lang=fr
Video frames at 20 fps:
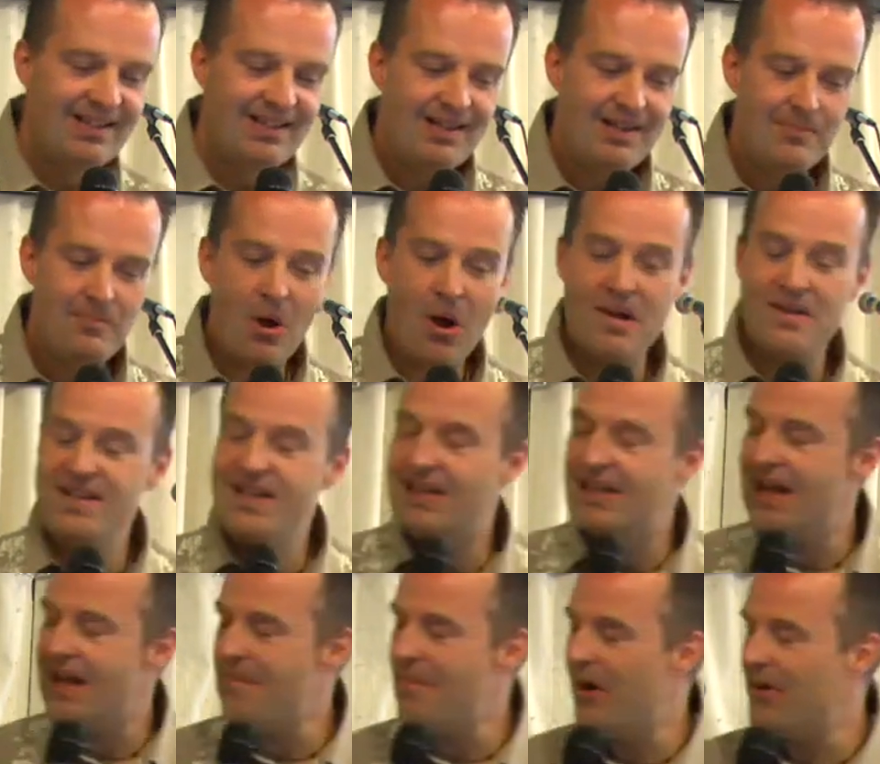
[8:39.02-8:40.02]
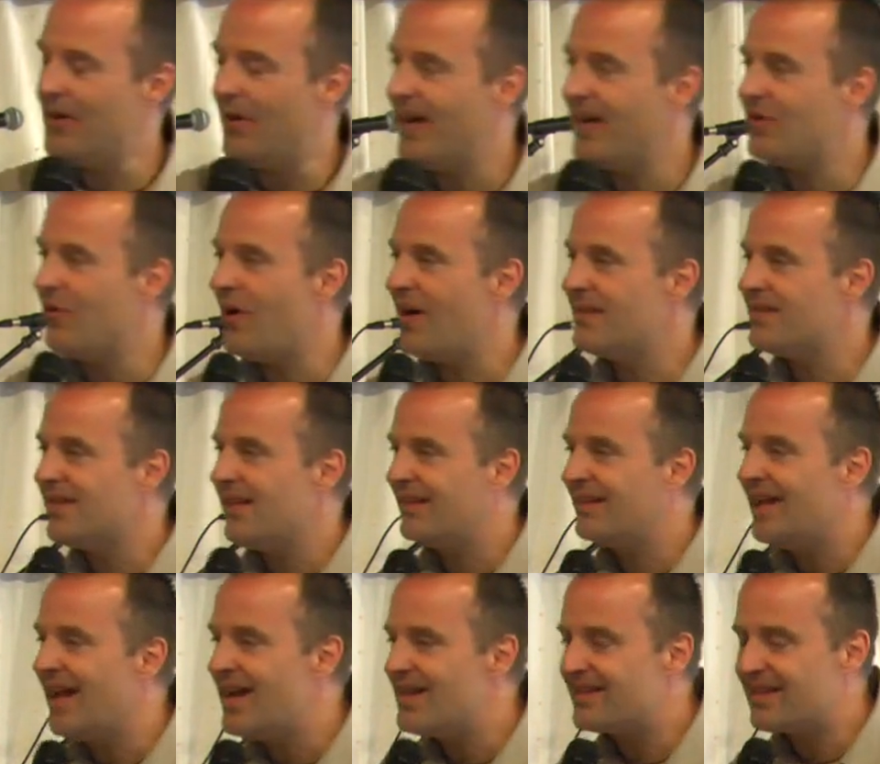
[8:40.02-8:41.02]
Paul dit clairement dans 1 Corinthiens
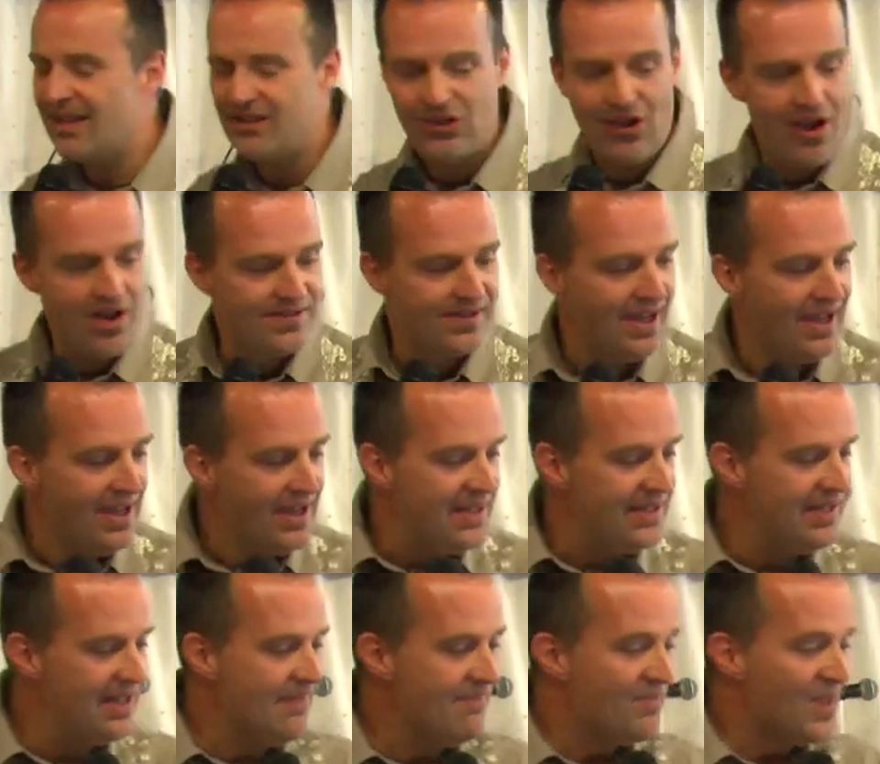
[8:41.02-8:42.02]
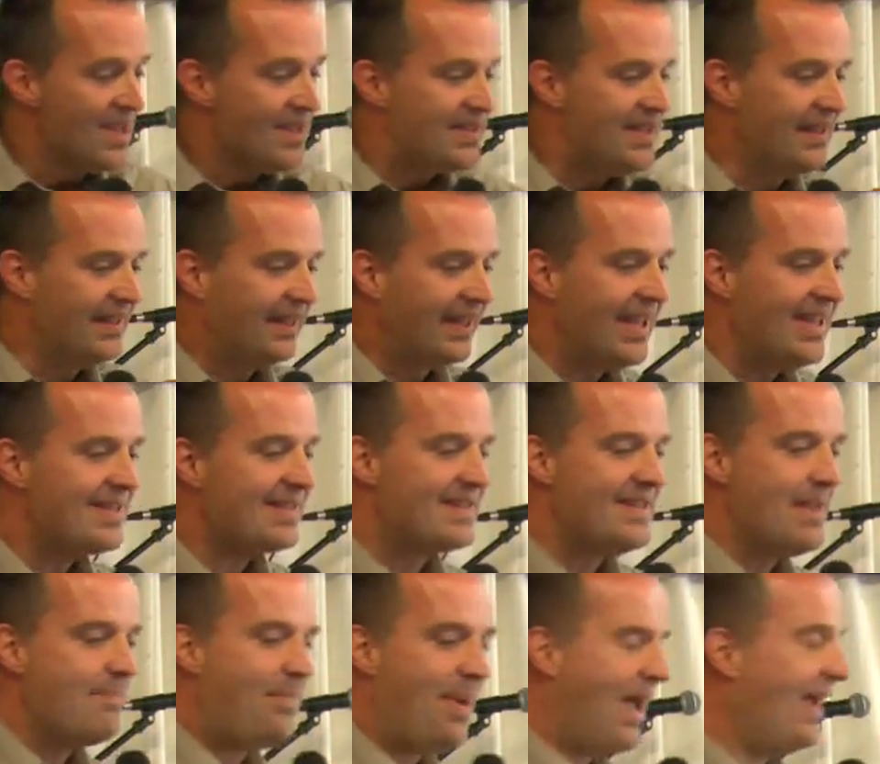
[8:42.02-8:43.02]
15, 14, il dit, si Christ n'est
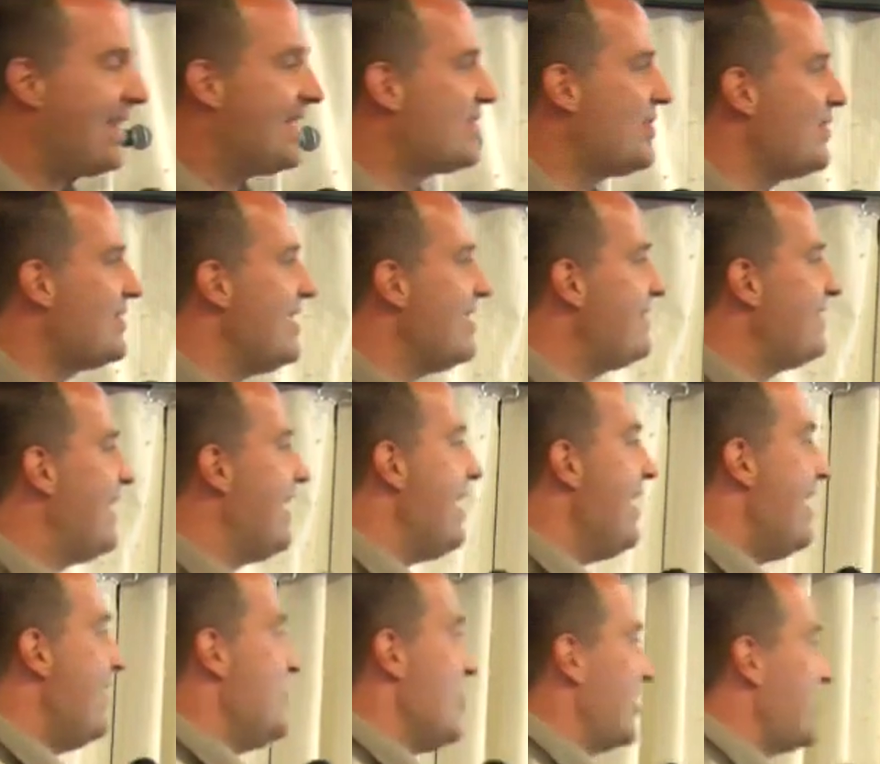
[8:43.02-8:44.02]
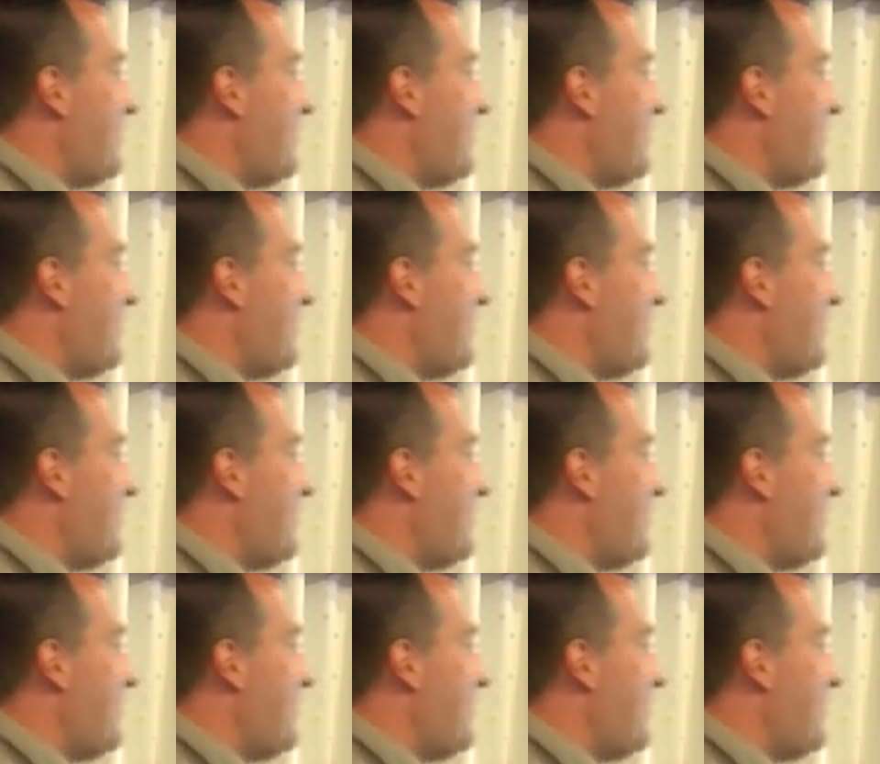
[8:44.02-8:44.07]
pas ressuscité, notre